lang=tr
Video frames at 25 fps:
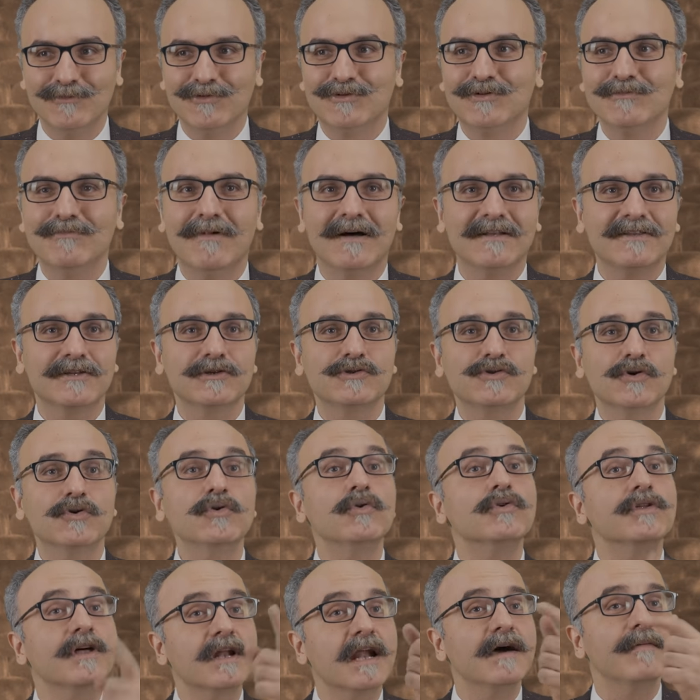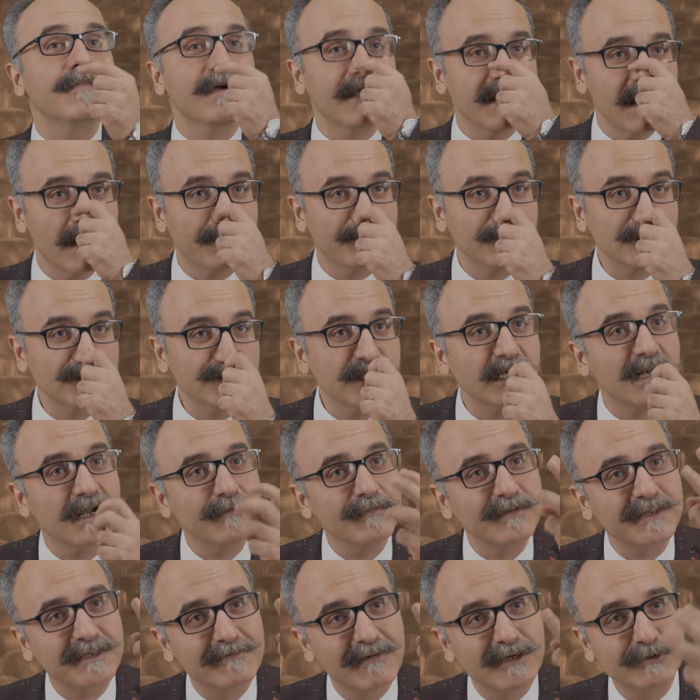bütün mantık çünkü ona rağmen yapmışlar
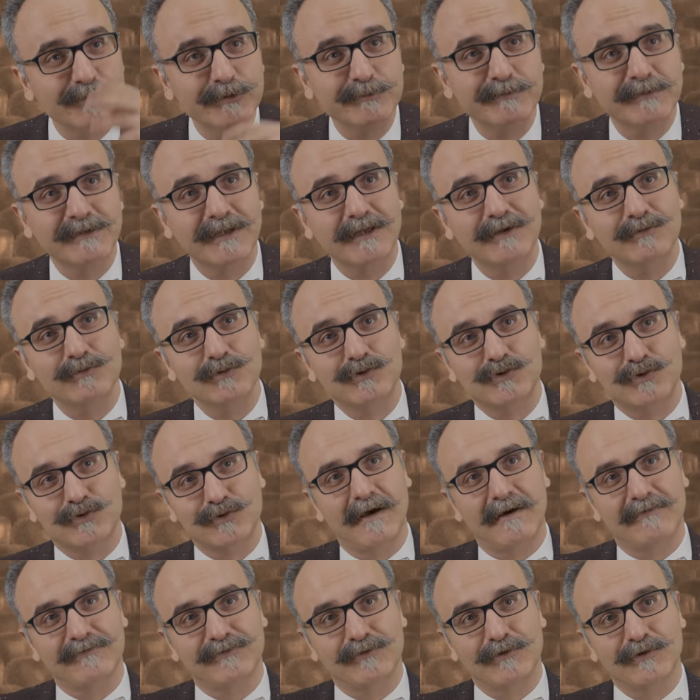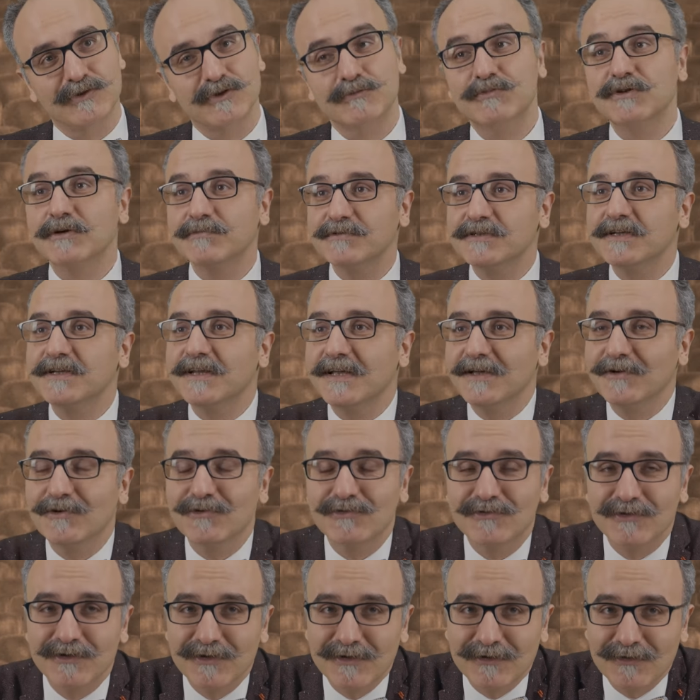ama savaş bitmeden 3 hafta önce. Bu da bize neyi
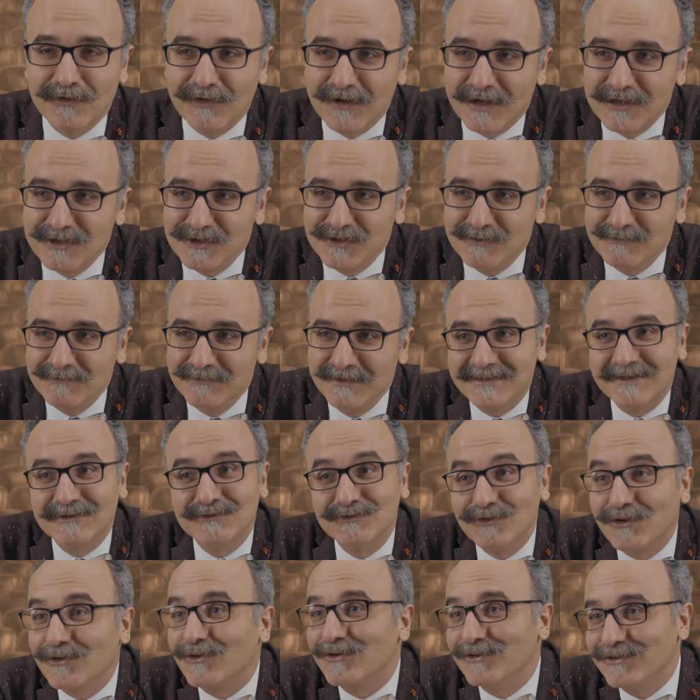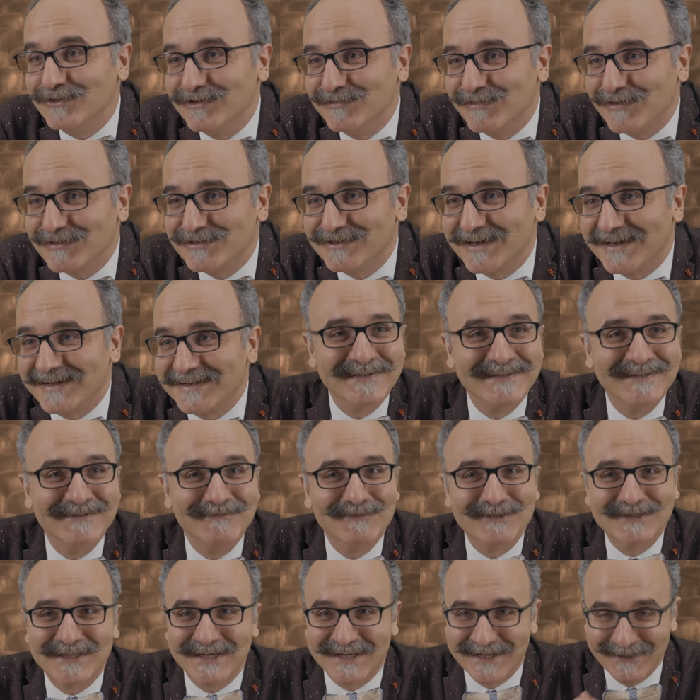gösteriyor Gökhan'cığım? İşte zor oyunu bozar.
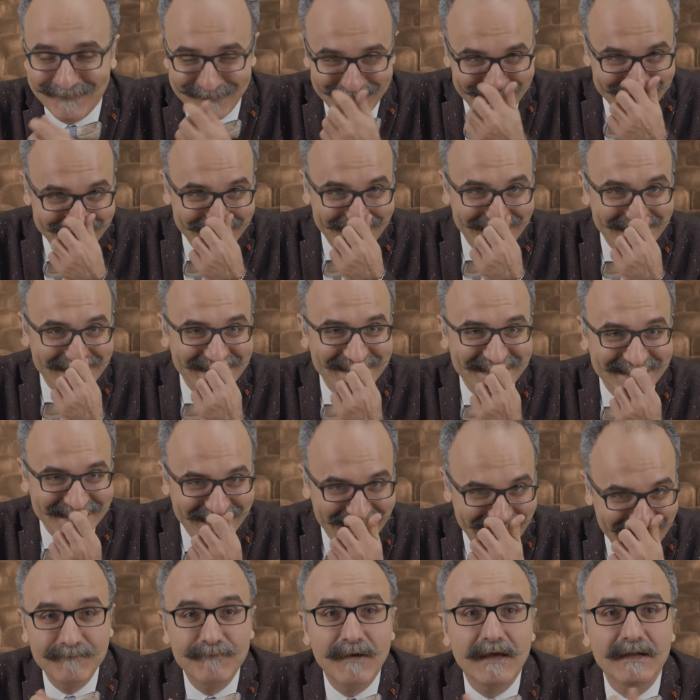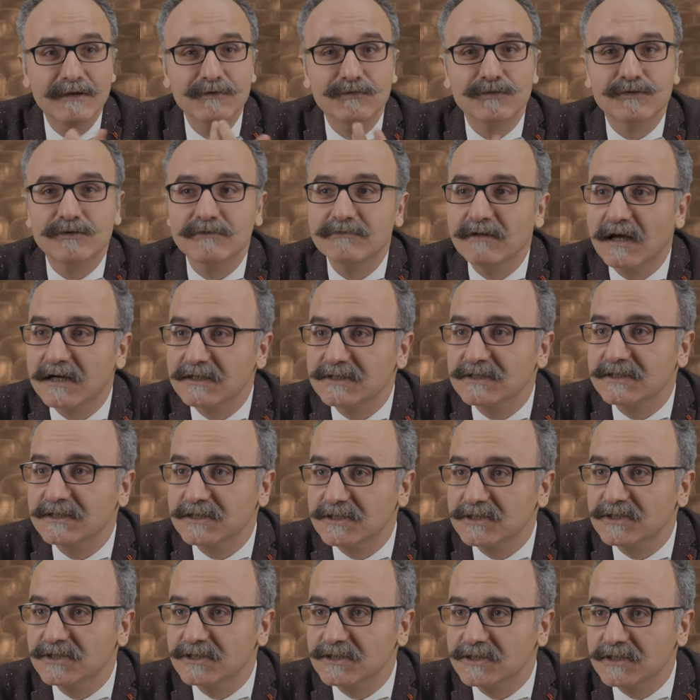Yumurta kapıya dayanınca, belli uzuvlar
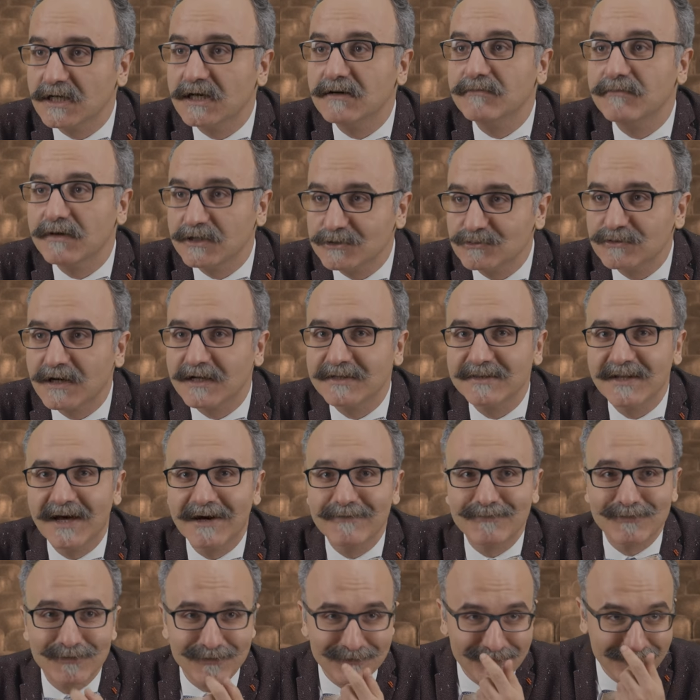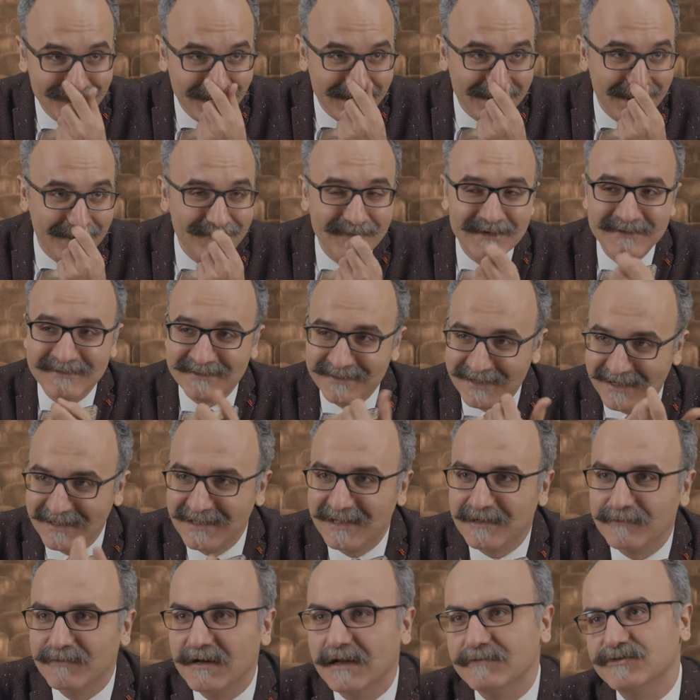sıkışınca mecburen ne yapıyorsun? Adamlar
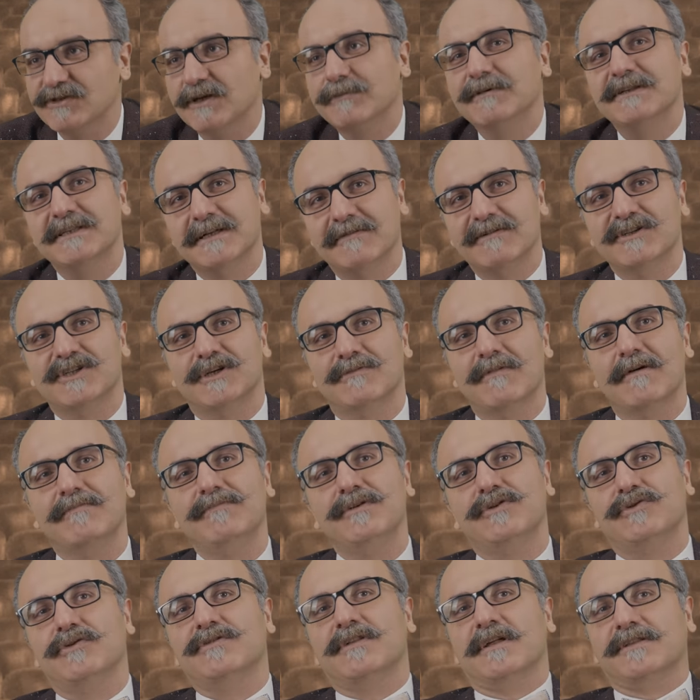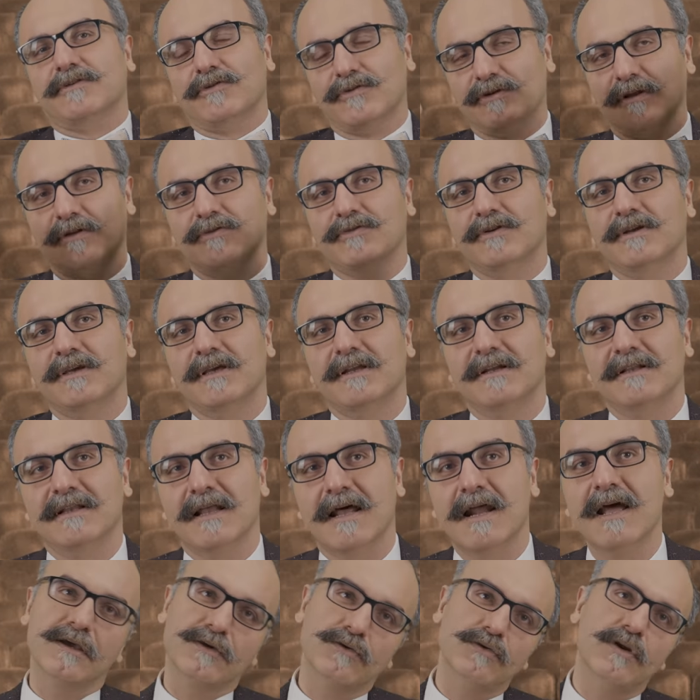siyahileri bile almışlar ama savaş hemen bitiyor. Zaten ondan sonra
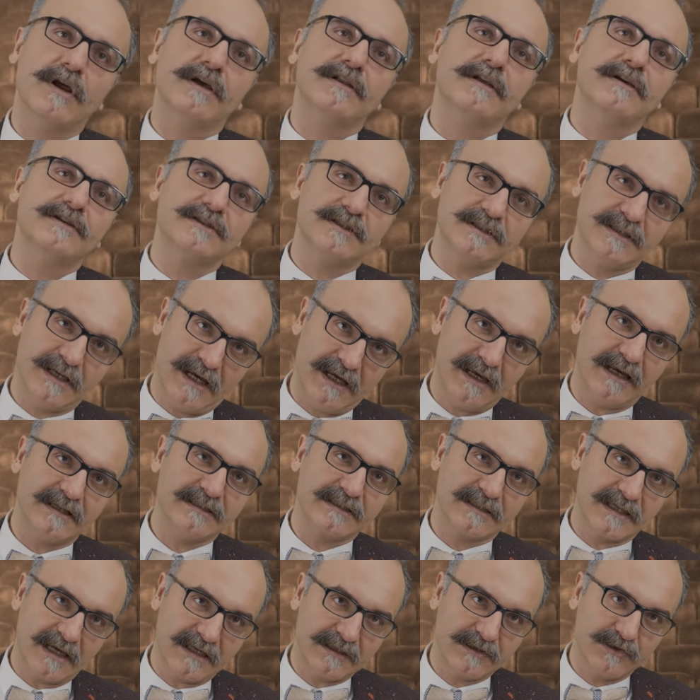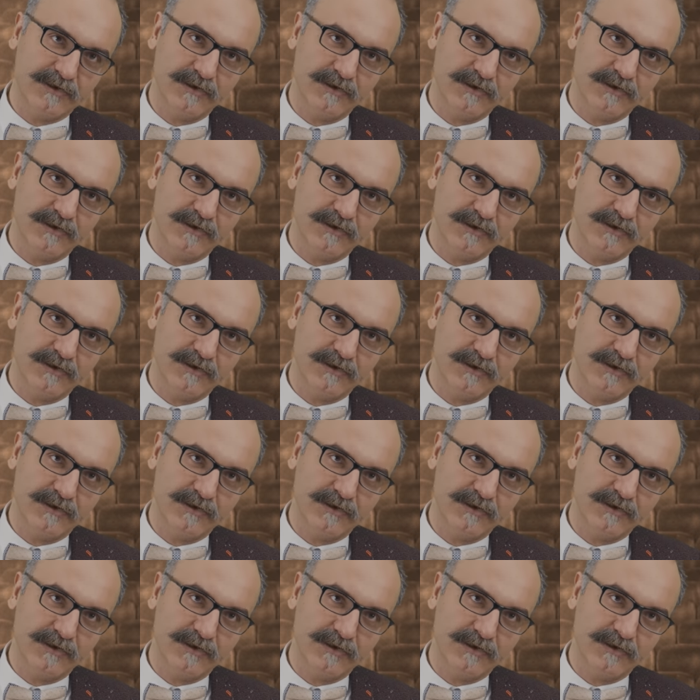yeniler. E, güneyde hiç siyahi asker